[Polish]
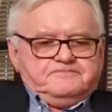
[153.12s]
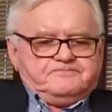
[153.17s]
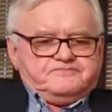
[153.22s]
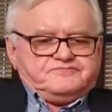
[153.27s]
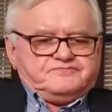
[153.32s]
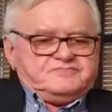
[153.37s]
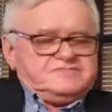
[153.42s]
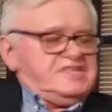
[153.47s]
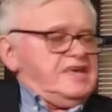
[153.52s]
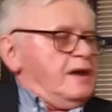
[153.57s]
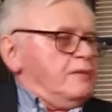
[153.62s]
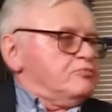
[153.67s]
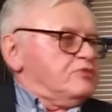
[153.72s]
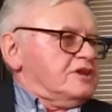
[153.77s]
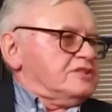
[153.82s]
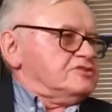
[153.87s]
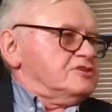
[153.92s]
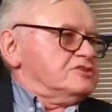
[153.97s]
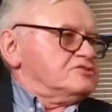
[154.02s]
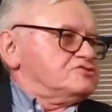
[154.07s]

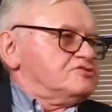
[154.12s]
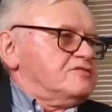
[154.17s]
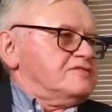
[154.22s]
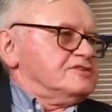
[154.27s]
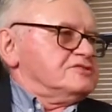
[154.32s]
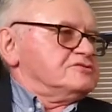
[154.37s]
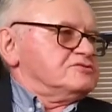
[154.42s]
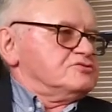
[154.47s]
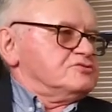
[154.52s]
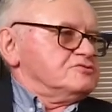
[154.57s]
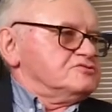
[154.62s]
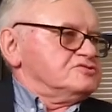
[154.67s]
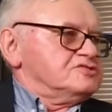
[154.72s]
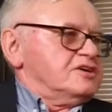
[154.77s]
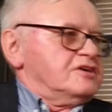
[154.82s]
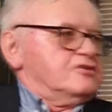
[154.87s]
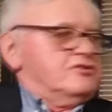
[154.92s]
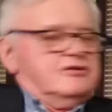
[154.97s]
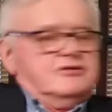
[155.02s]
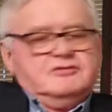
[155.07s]
diabła też
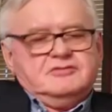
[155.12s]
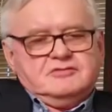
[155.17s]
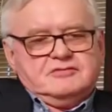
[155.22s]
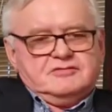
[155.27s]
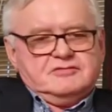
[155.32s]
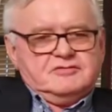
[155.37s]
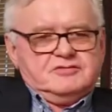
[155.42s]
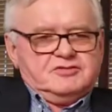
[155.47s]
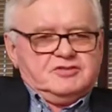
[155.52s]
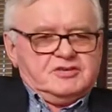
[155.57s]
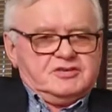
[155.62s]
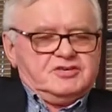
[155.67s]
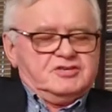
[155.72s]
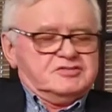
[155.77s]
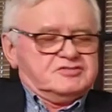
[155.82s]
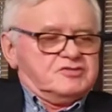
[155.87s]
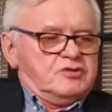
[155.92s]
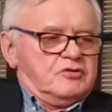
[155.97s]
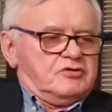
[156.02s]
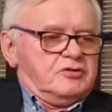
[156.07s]
towarzyszącego y, tej
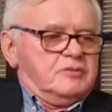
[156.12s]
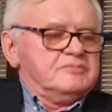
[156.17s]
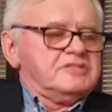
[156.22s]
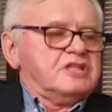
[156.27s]
historiom.